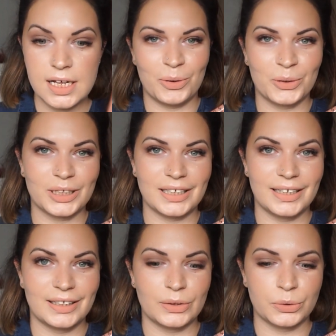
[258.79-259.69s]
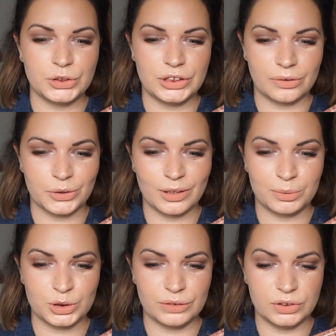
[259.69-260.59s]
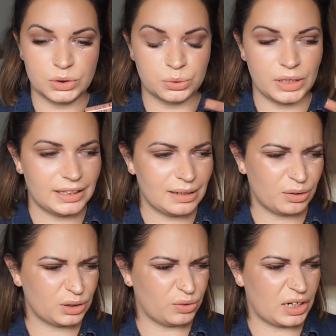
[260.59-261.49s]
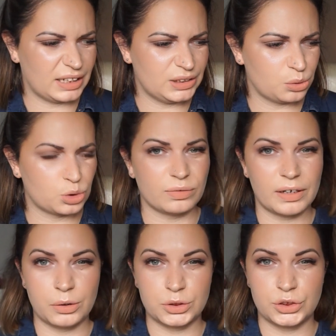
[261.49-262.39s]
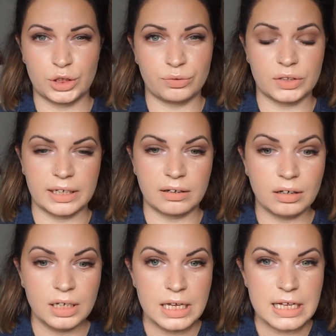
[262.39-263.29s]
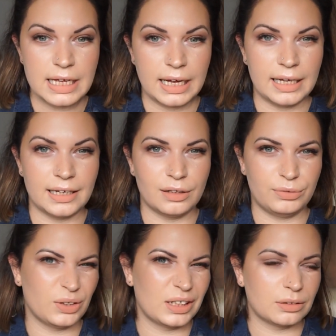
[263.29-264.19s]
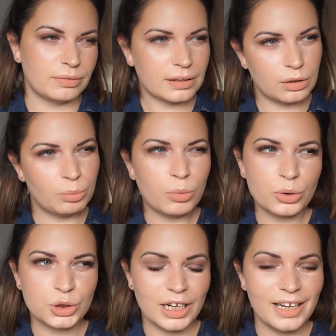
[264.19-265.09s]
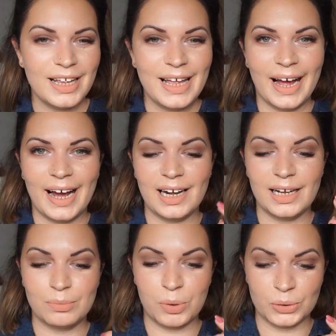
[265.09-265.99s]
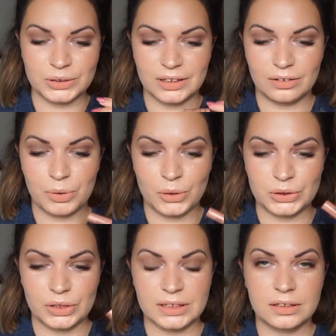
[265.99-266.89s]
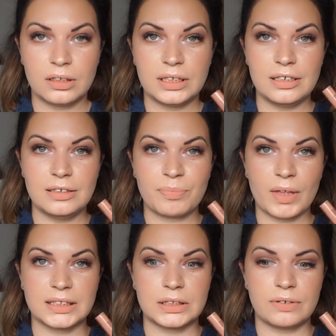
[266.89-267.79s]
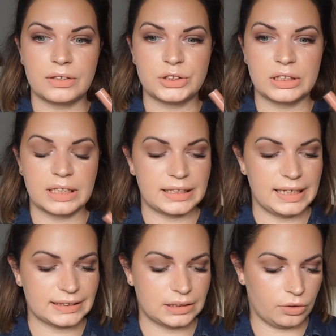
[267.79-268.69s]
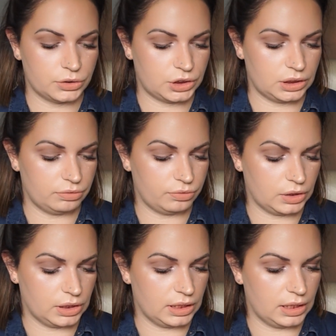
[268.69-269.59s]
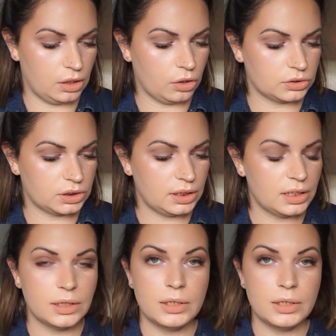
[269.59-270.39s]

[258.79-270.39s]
Mam ochotę je nosić, jakoś dobrze się w nich czuję. Nie mam ochoty w ogóle na nic różowego czy czerwonego, e, fioletowego może, ale brązy, brązy to jest to i zdecydowałam się na taki jasny odcień w e, Londyn.